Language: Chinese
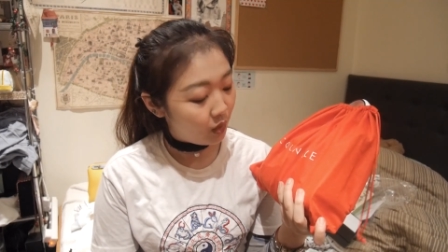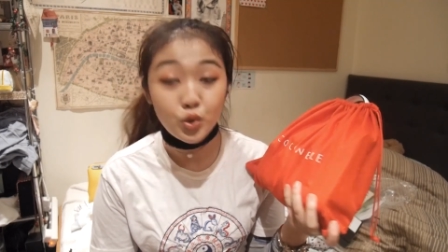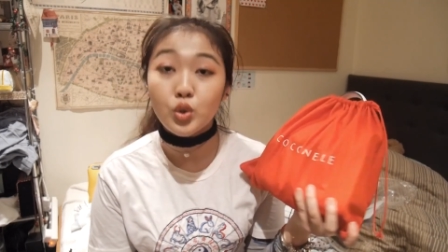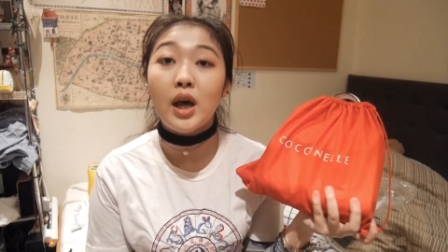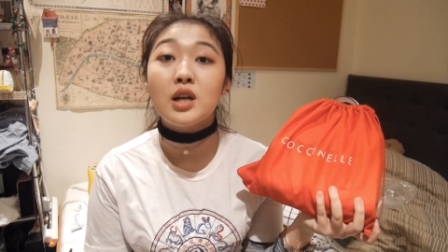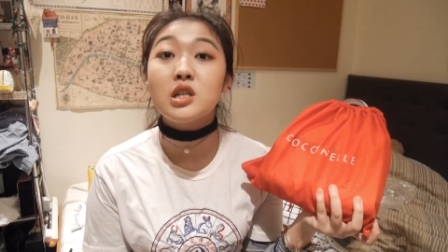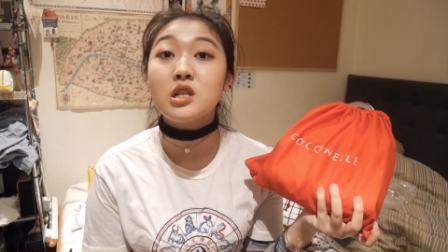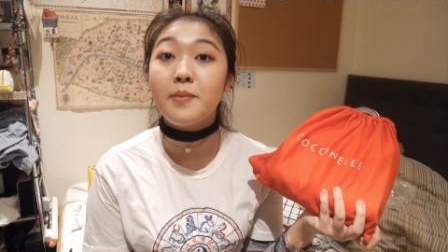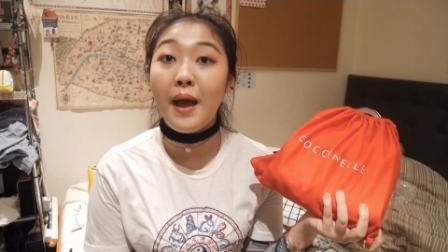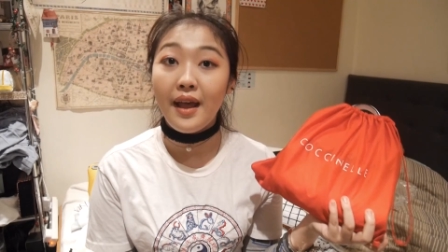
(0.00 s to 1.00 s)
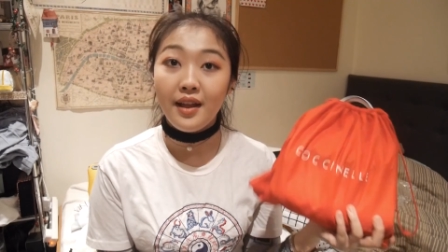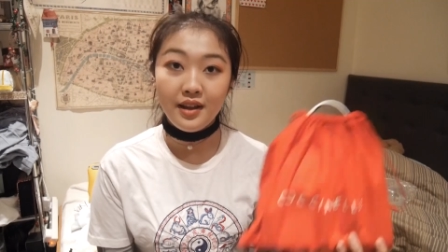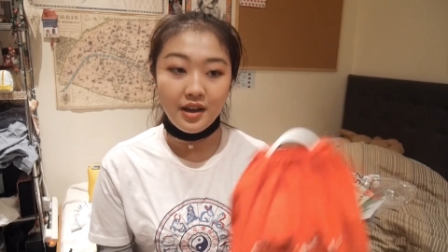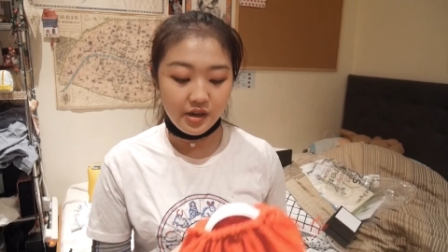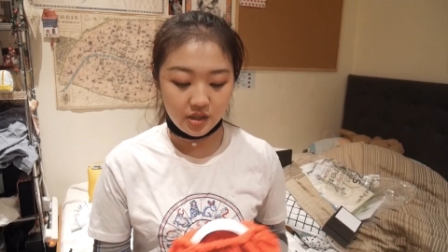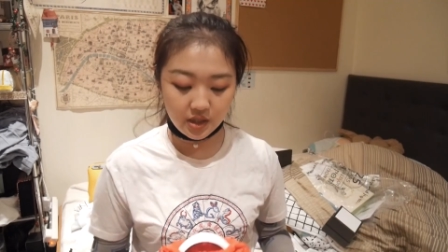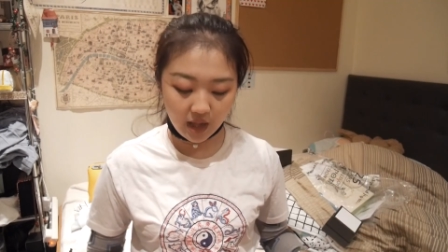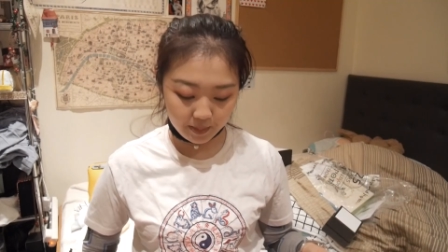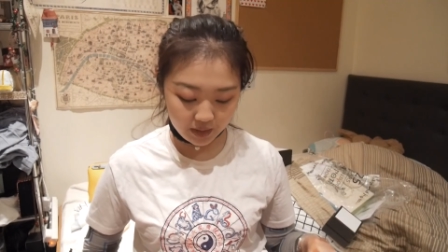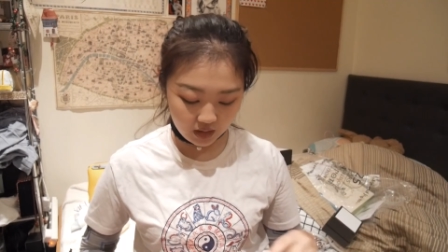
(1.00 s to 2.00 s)
我就当是吧，是
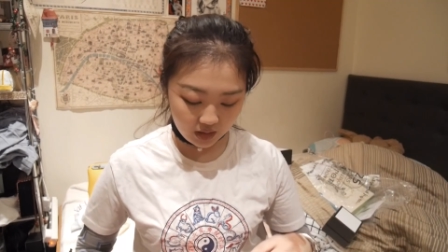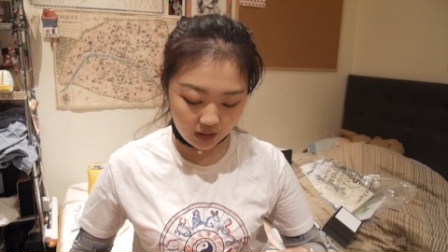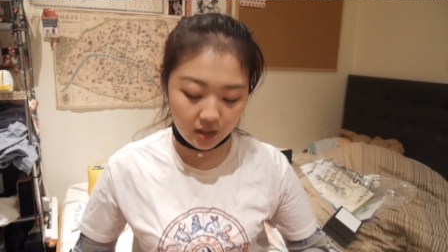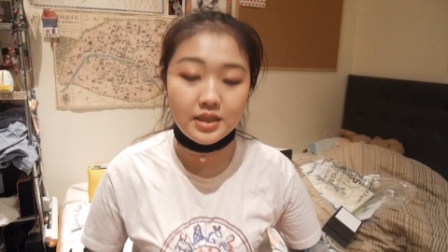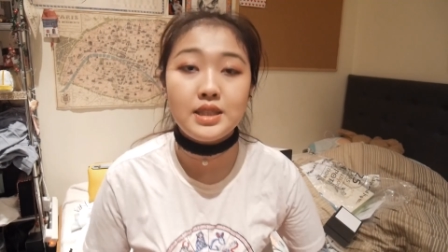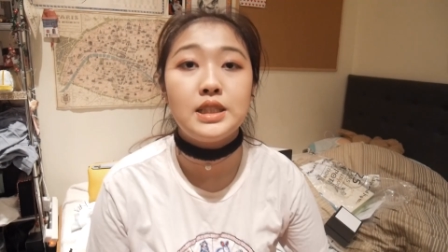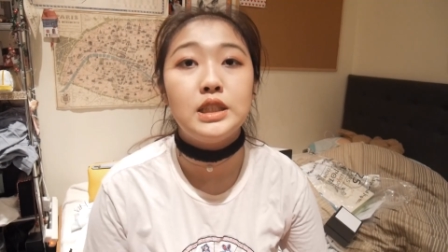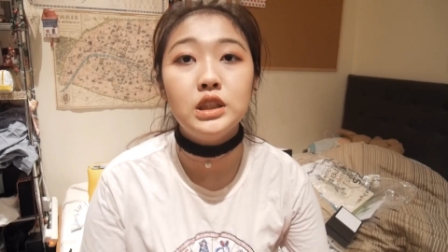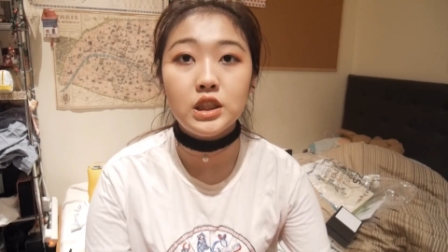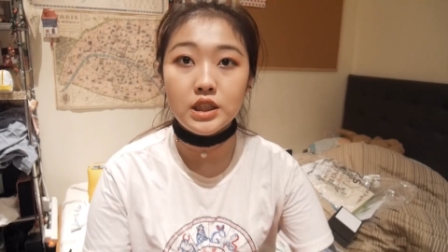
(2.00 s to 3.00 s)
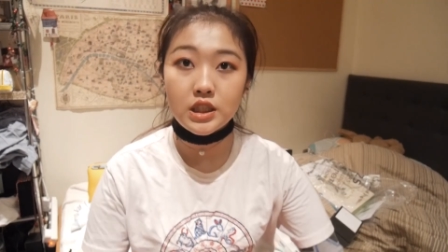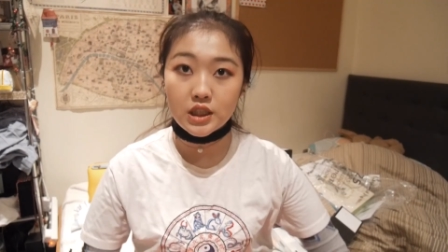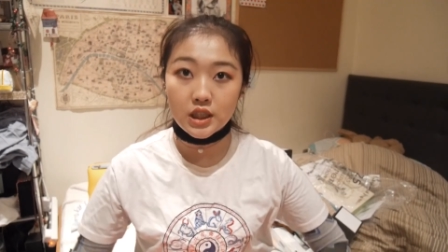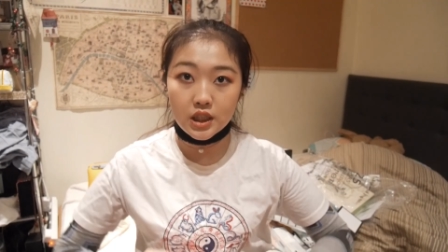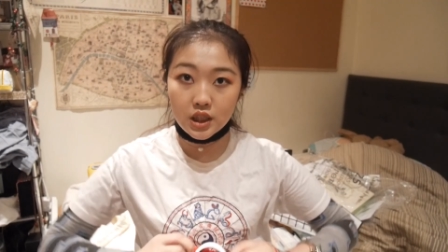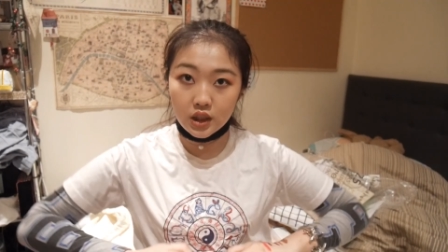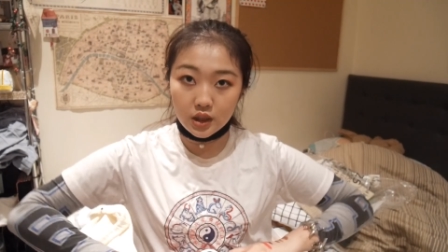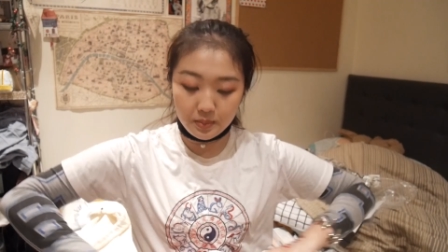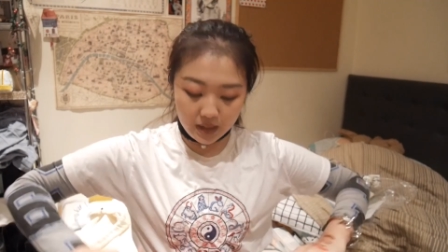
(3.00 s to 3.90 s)
他们的情人节特